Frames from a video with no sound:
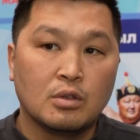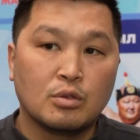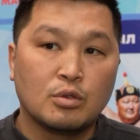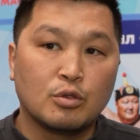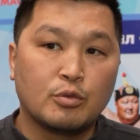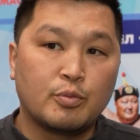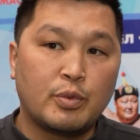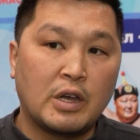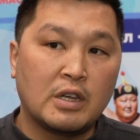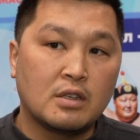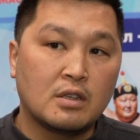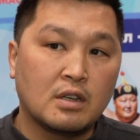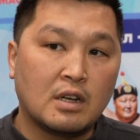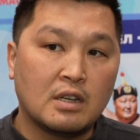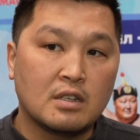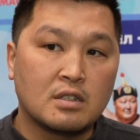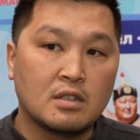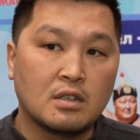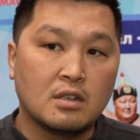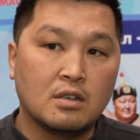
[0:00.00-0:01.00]
Тут пять
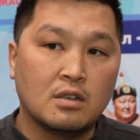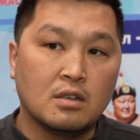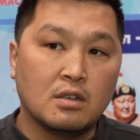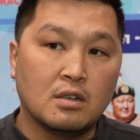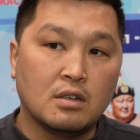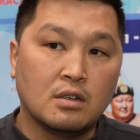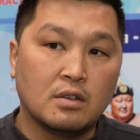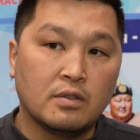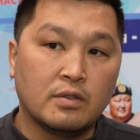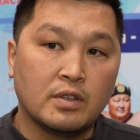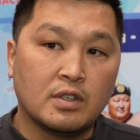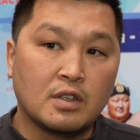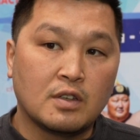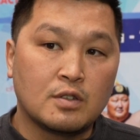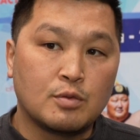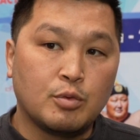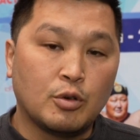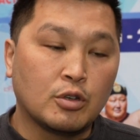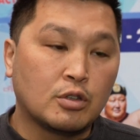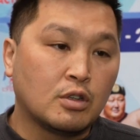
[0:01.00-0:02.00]
разных э,
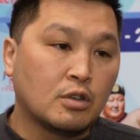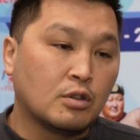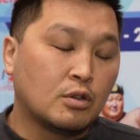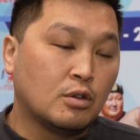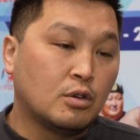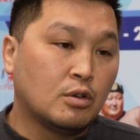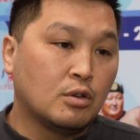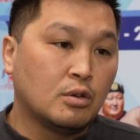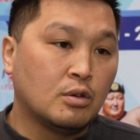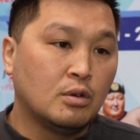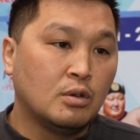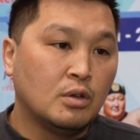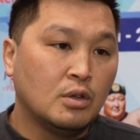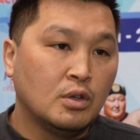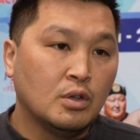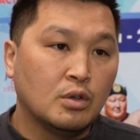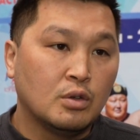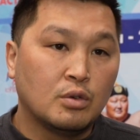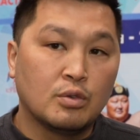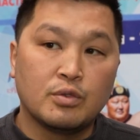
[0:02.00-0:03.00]
видов спорта, но
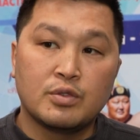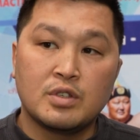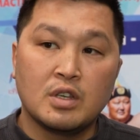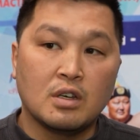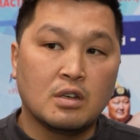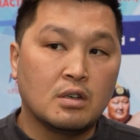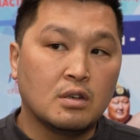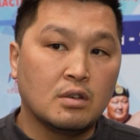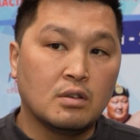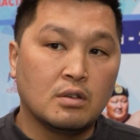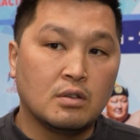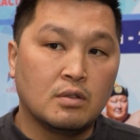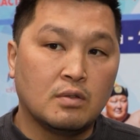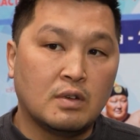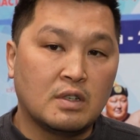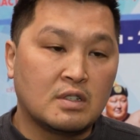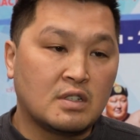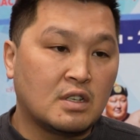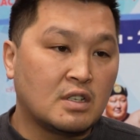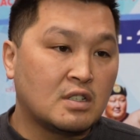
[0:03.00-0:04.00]
у всех э,
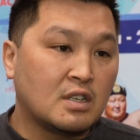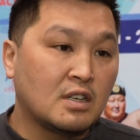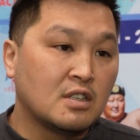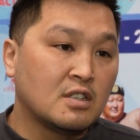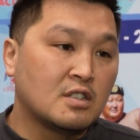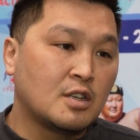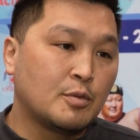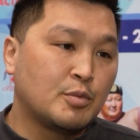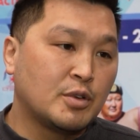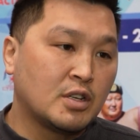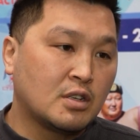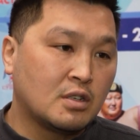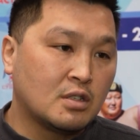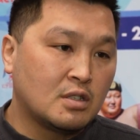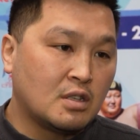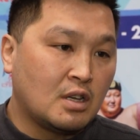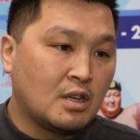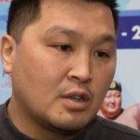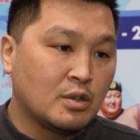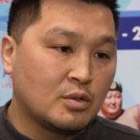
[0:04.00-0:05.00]
возрастания не
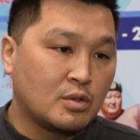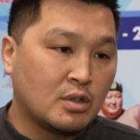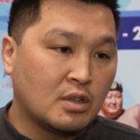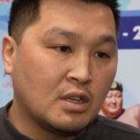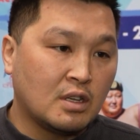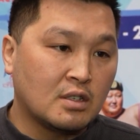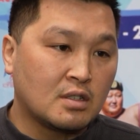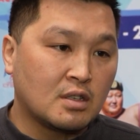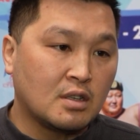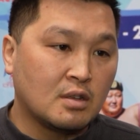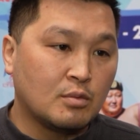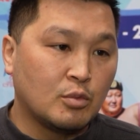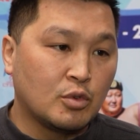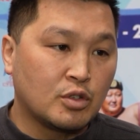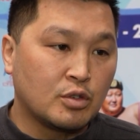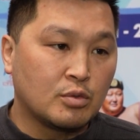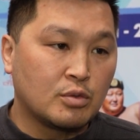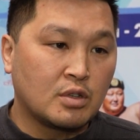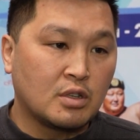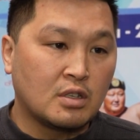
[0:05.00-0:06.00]
соприкасаются, да,
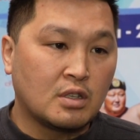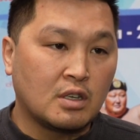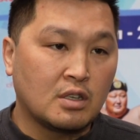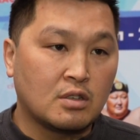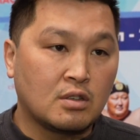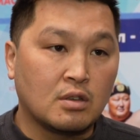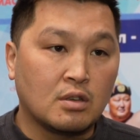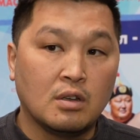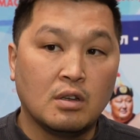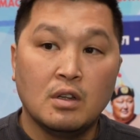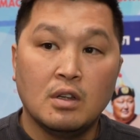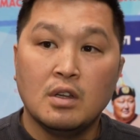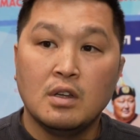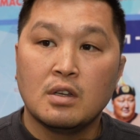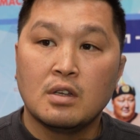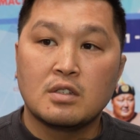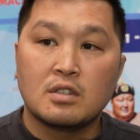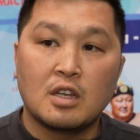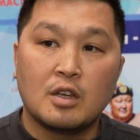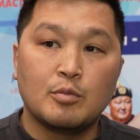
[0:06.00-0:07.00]
можно сказать. Э,
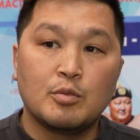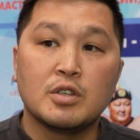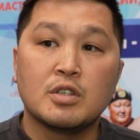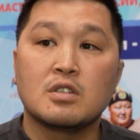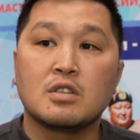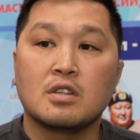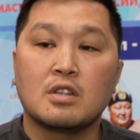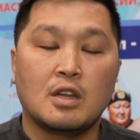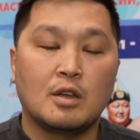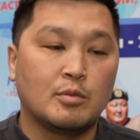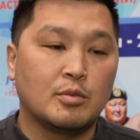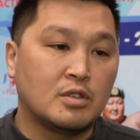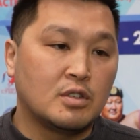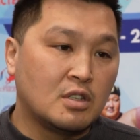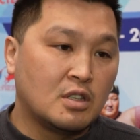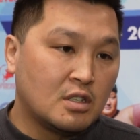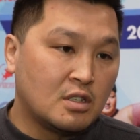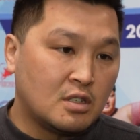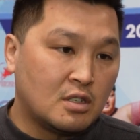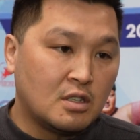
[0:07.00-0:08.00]
самбисты там
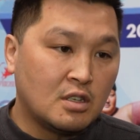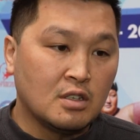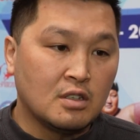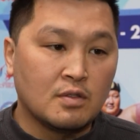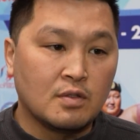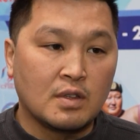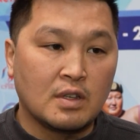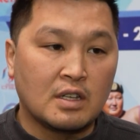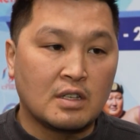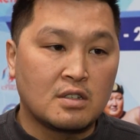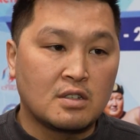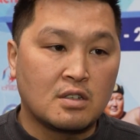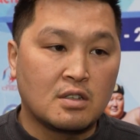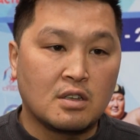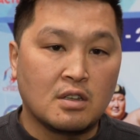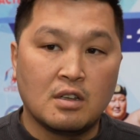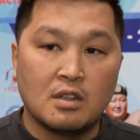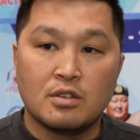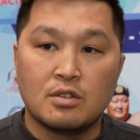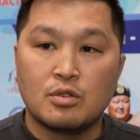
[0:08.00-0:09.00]
с
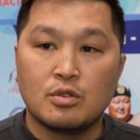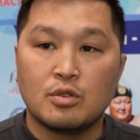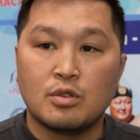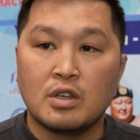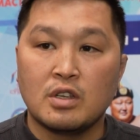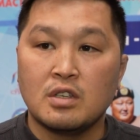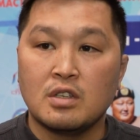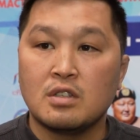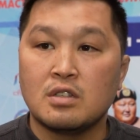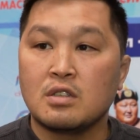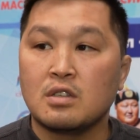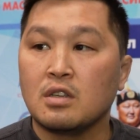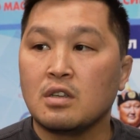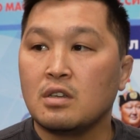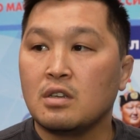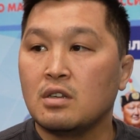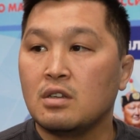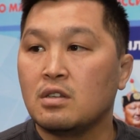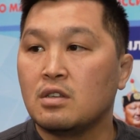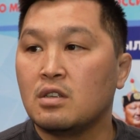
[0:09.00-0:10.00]
10-12 лет,
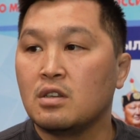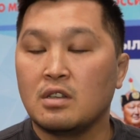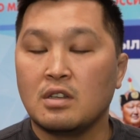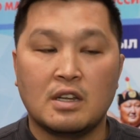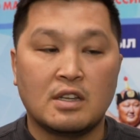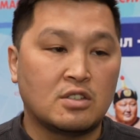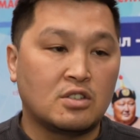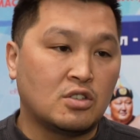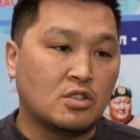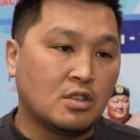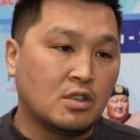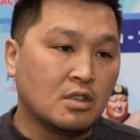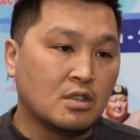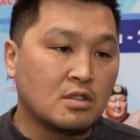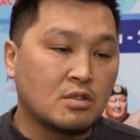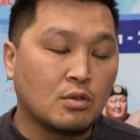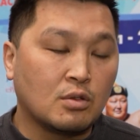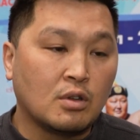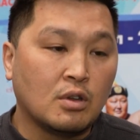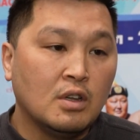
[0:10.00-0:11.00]
дзюдоисты
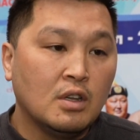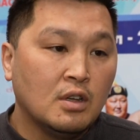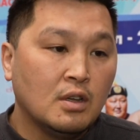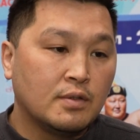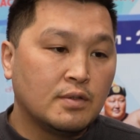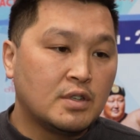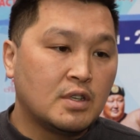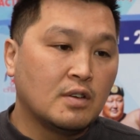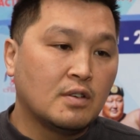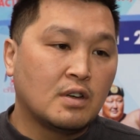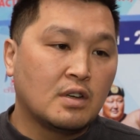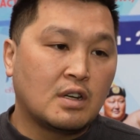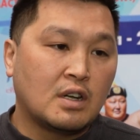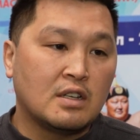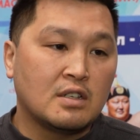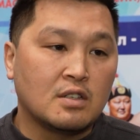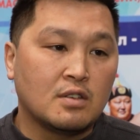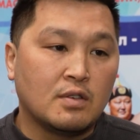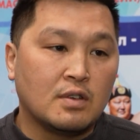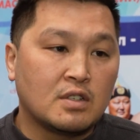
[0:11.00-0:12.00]
13-14, вот все
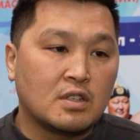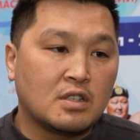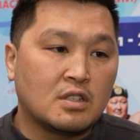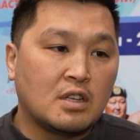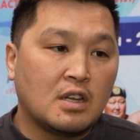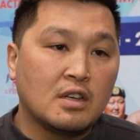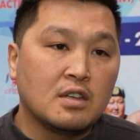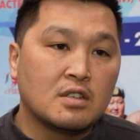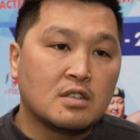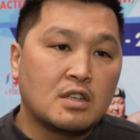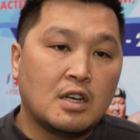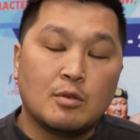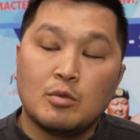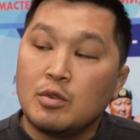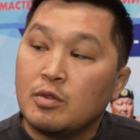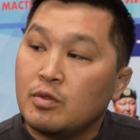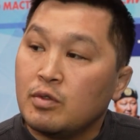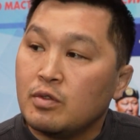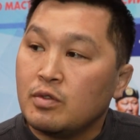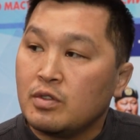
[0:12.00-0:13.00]
разные возраста. И
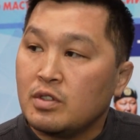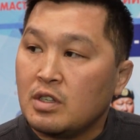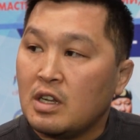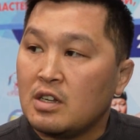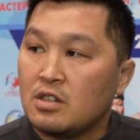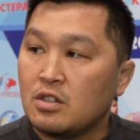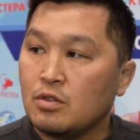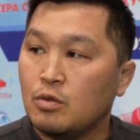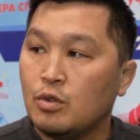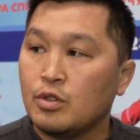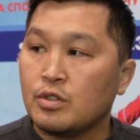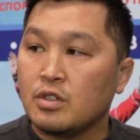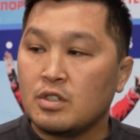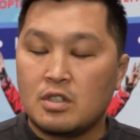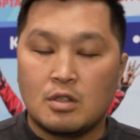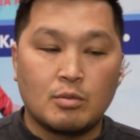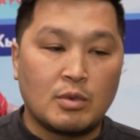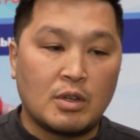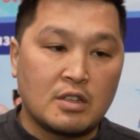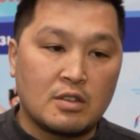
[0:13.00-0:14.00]
самый старший
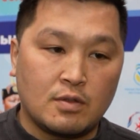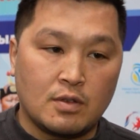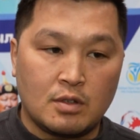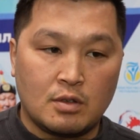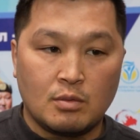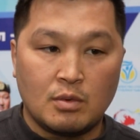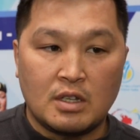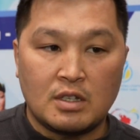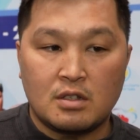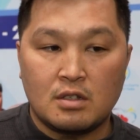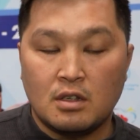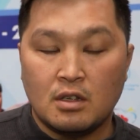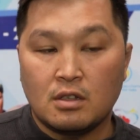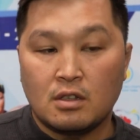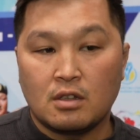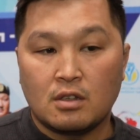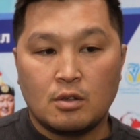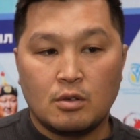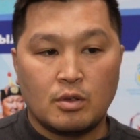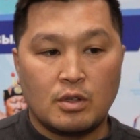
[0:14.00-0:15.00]
возраст, 17-18
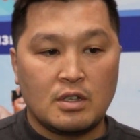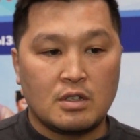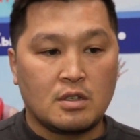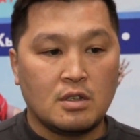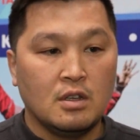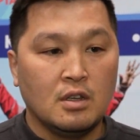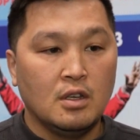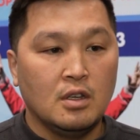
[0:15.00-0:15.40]
лет, это у нас